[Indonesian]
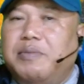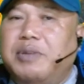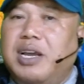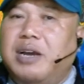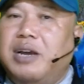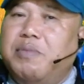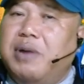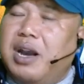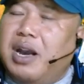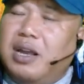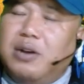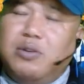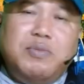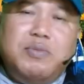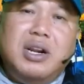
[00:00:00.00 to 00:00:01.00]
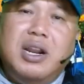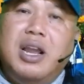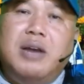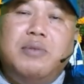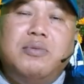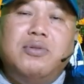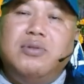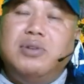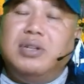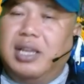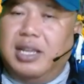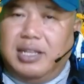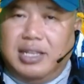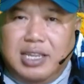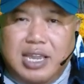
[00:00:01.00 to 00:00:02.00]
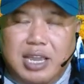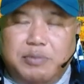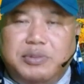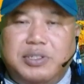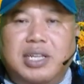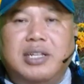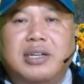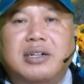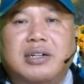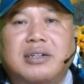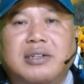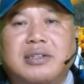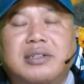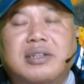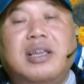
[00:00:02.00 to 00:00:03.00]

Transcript: yang baru bergabung di Gap Channel,